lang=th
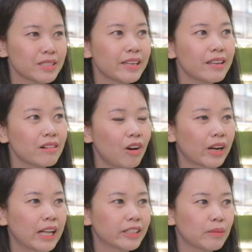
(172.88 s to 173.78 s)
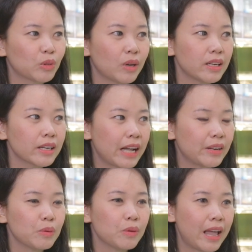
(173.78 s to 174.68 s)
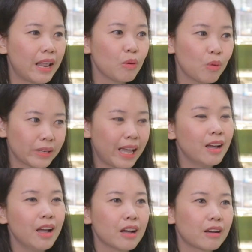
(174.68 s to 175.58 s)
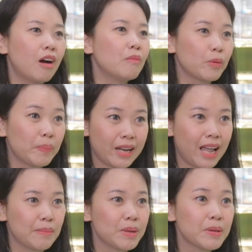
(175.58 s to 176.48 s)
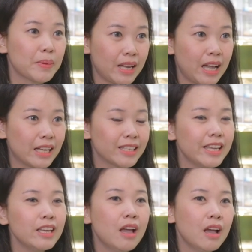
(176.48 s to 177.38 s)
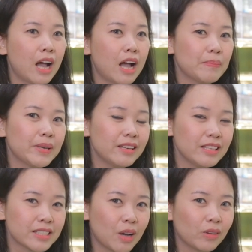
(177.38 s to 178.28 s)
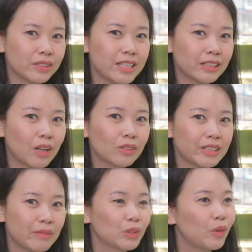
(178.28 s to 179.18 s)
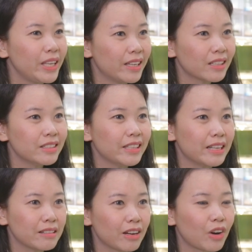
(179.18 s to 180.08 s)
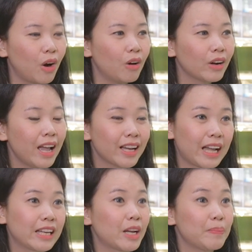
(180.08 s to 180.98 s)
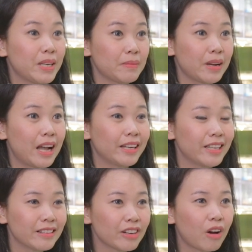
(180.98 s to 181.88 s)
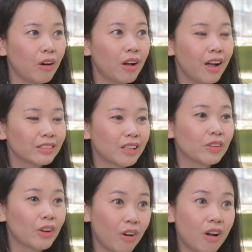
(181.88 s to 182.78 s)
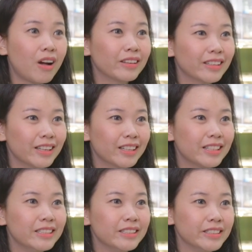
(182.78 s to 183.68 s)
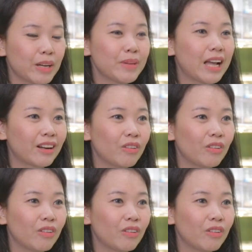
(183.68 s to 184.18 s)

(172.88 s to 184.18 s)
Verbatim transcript: เพราะฉะนั้นในเรื่องของการเตรียมตัวเรื่องการดูแลลูกเนี่ยก็หมดปัญหาไม่มีปัญหาทีนี้ประเด็นที่2ที่จะต้องเตรียมตัวอีกก็คือในเรื่องของการกลับไปทำงานในเรื่องของตอนคลอดคือน้ำหนัก